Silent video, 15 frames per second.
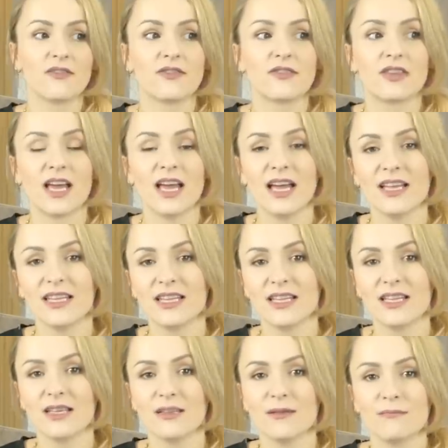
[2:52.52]
wtedy
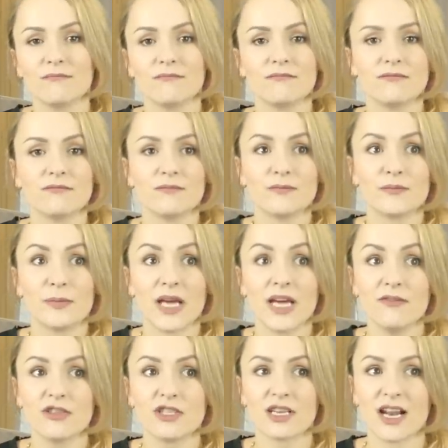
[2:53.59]
mm,
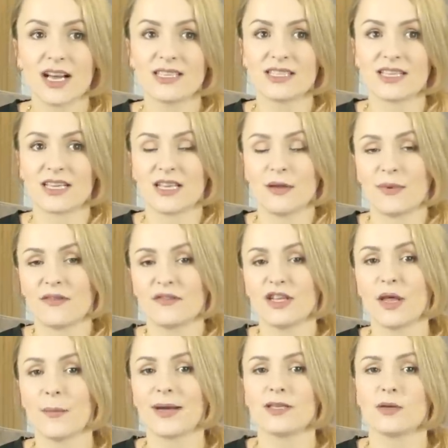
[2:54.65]
pierwszy raz tak
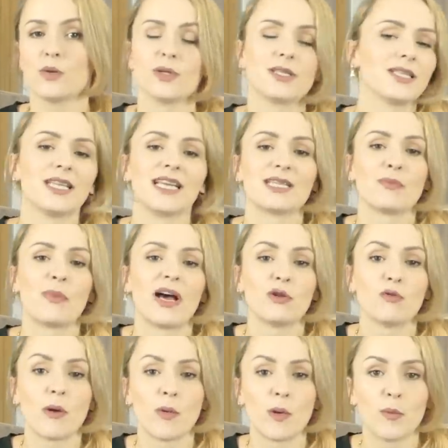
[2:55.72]
naprawdę na panią Lucynę
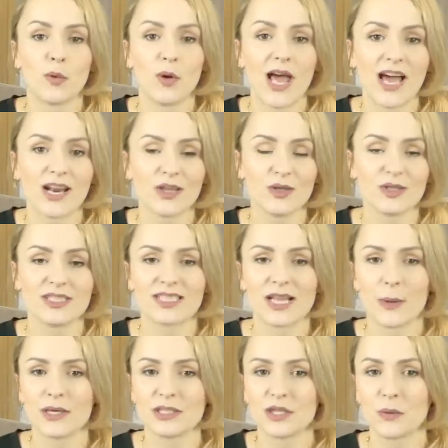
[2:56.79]
spadła popularność.
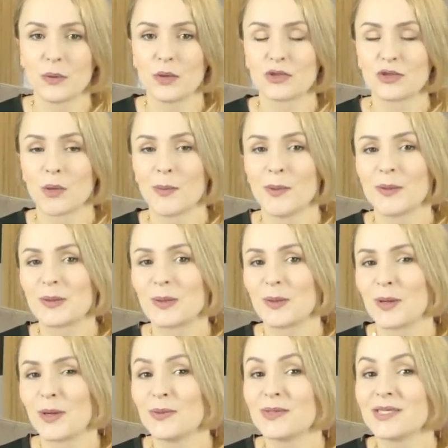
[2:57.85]
Stała się osobą,
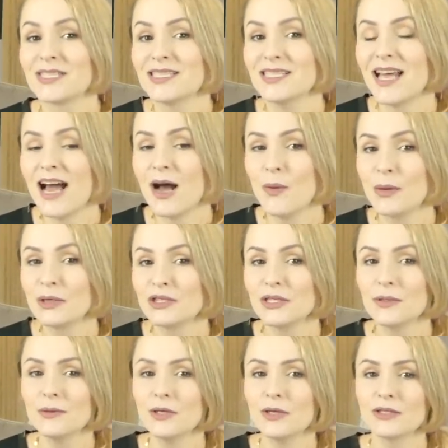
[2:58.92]
którą znało
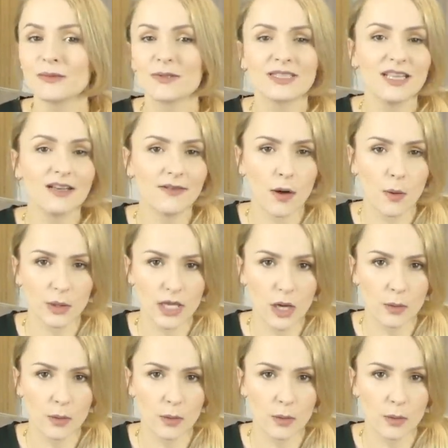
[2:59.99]
się i rozpoznawało na